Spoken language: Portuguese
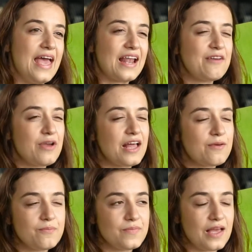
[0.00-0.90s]
ela,
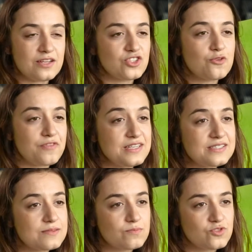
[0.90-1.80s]
ela, ela já não
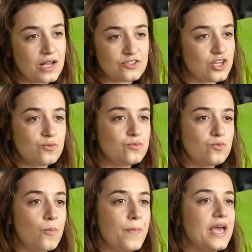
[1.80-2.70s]
faz, ela já
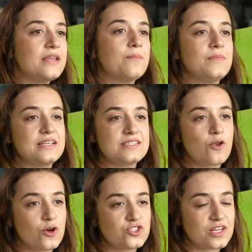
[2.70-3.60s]
não opera
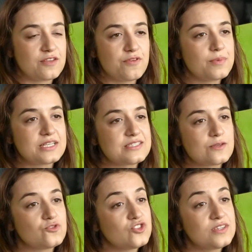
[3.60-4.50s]
nessa lógica da
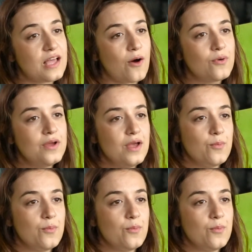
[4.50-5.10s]
fabricação digital.